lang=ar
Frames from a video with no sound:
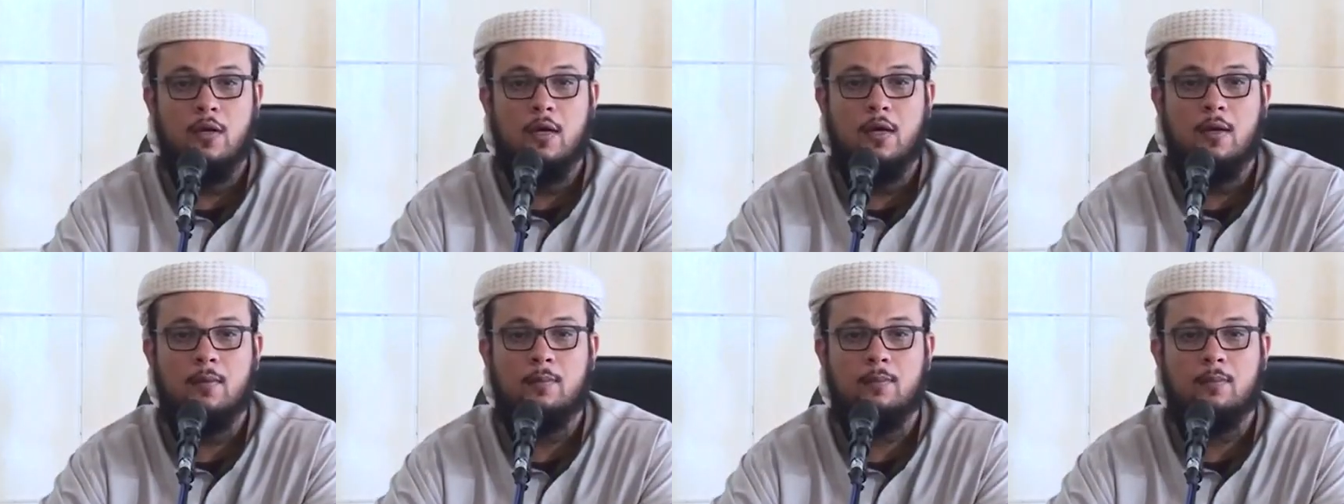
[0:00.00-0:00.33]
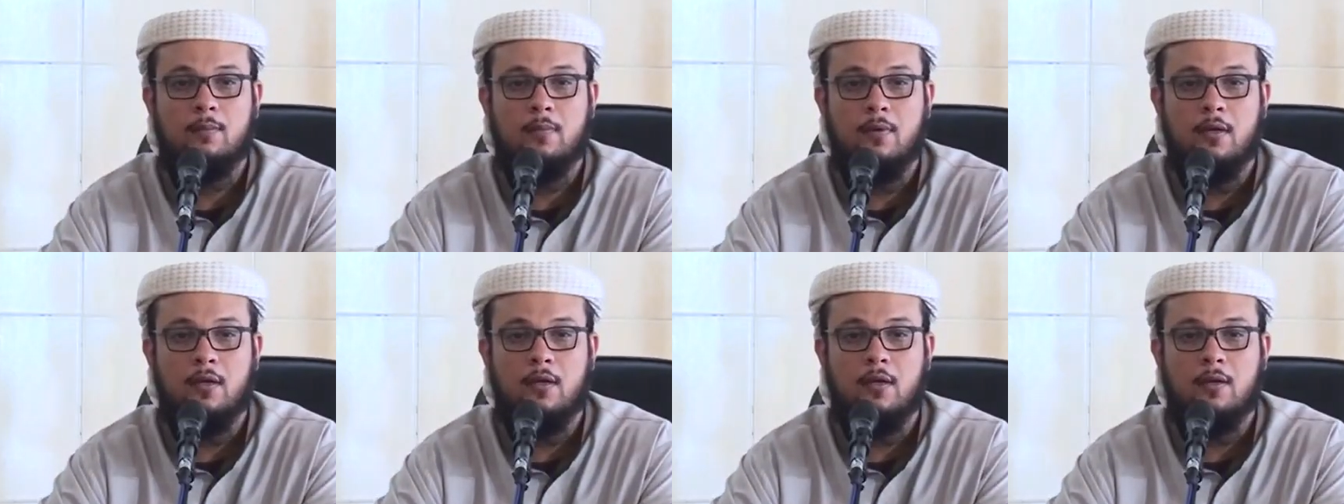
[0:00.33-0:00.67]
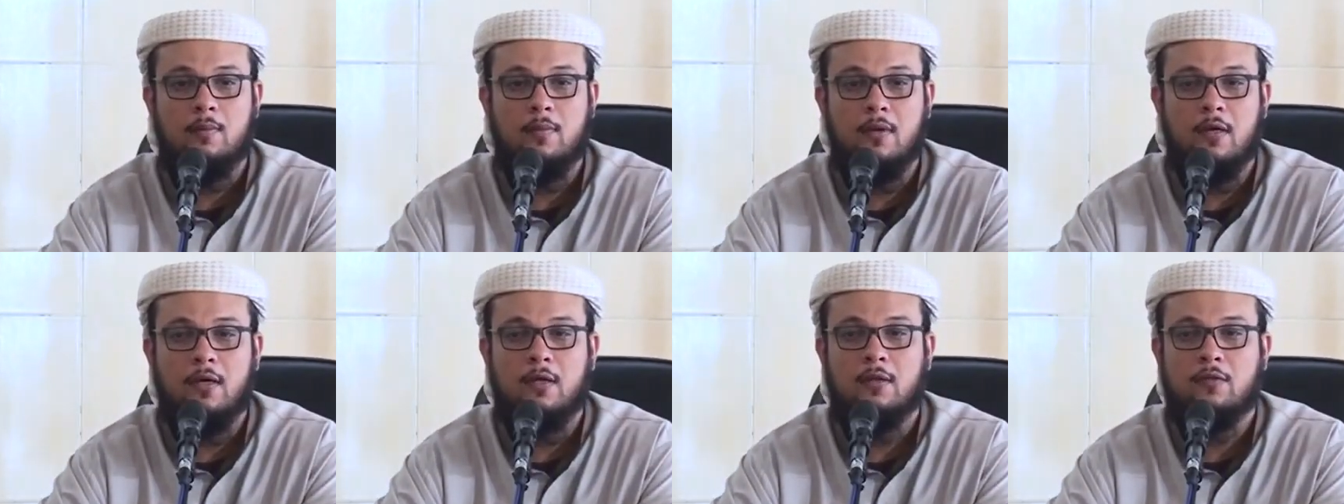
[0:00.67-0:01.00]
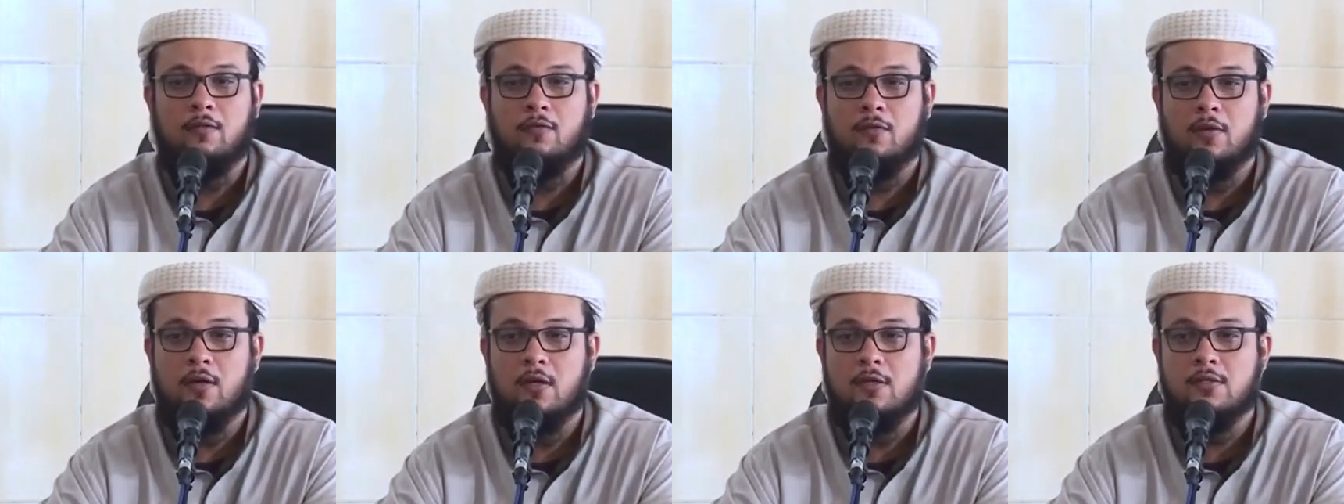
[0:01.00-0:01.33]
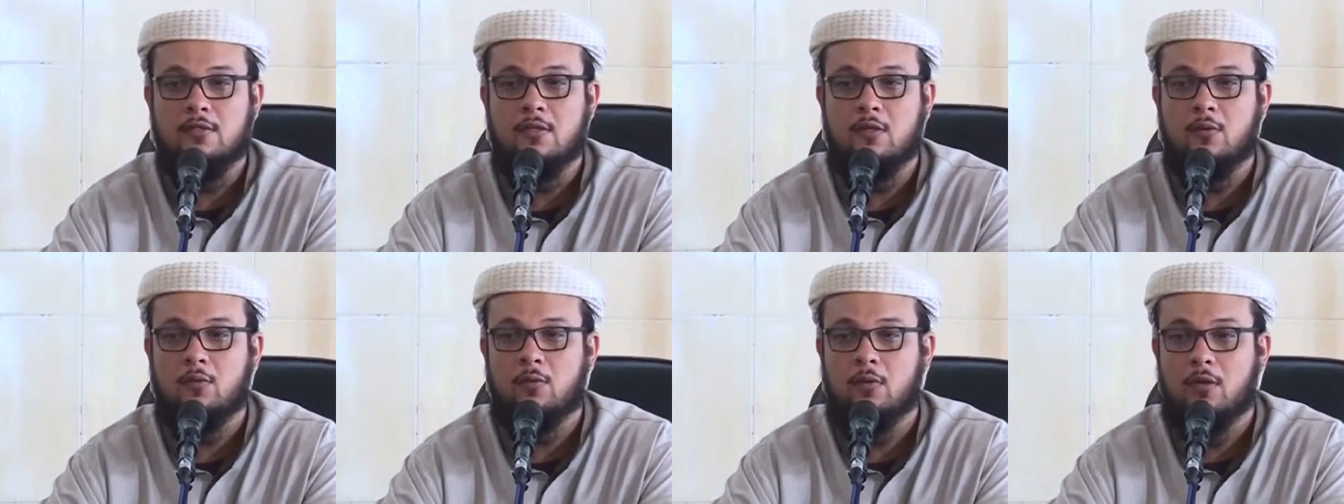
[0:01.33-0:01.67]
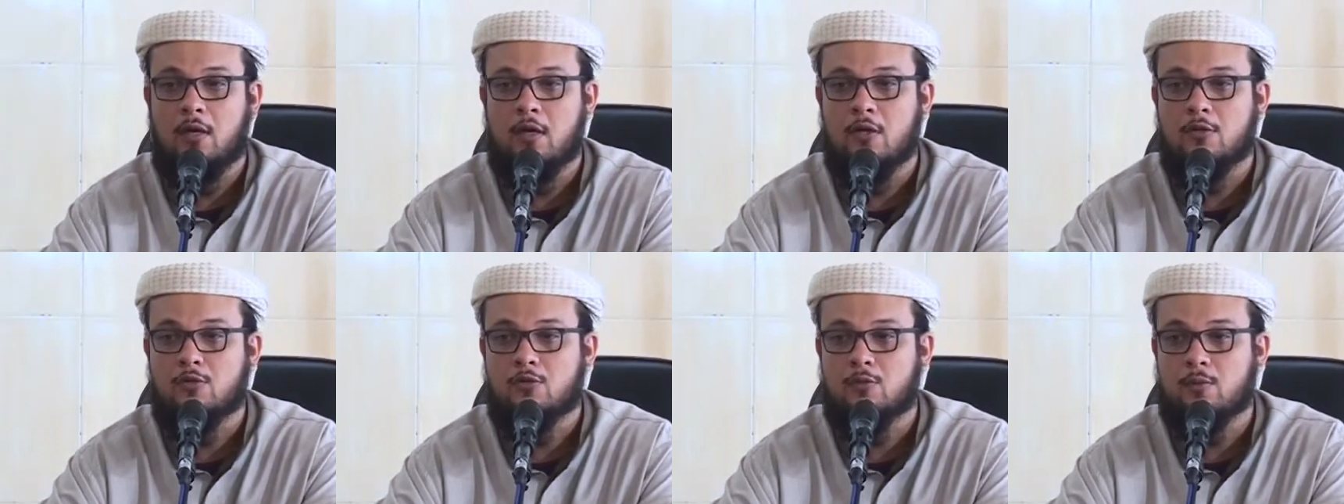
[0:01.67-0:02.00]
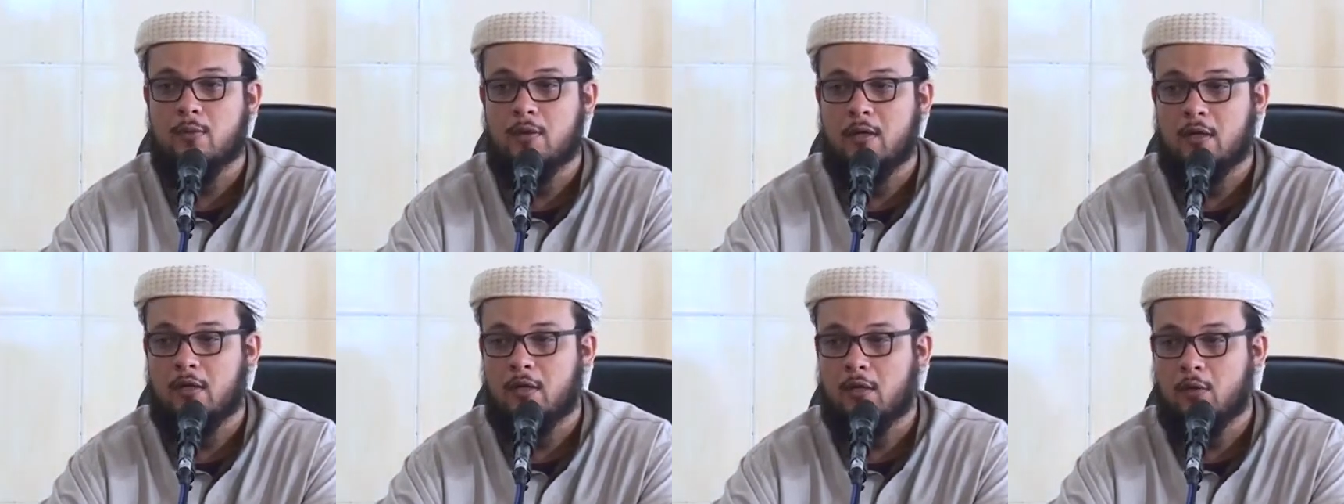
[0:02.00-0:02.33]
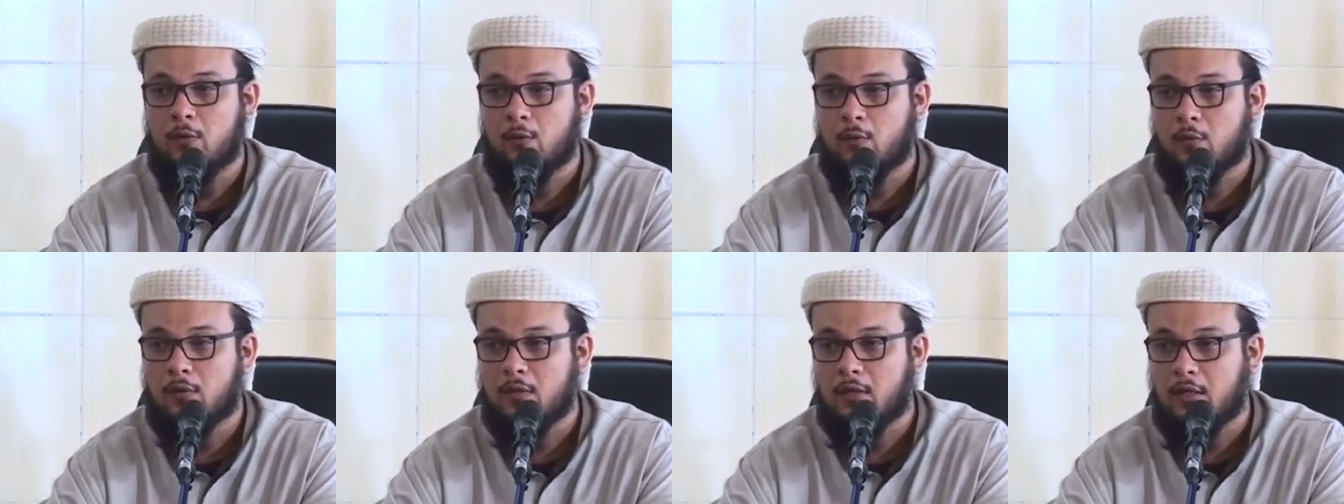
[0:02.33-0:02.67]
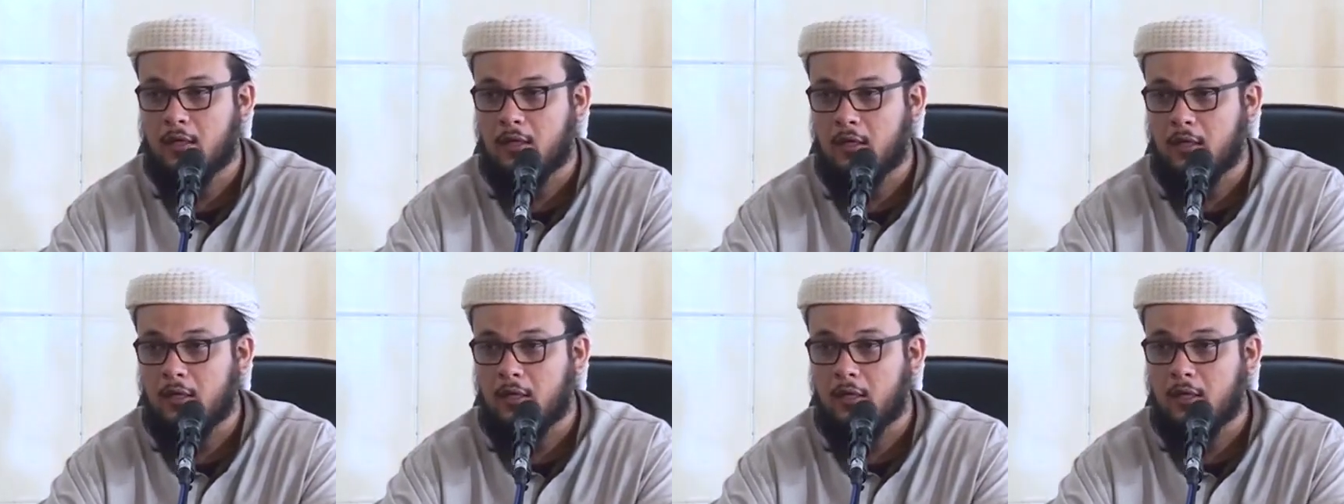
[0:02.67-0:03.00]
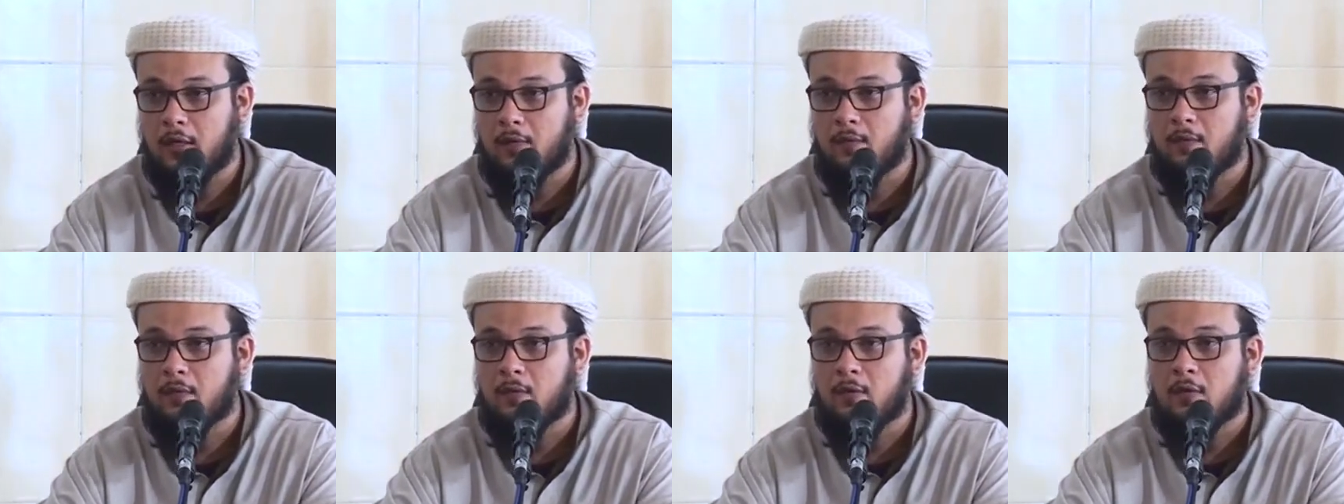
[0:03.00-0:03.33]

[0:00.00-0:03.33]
أما بعد فأسأل الله سبحانه وتعالى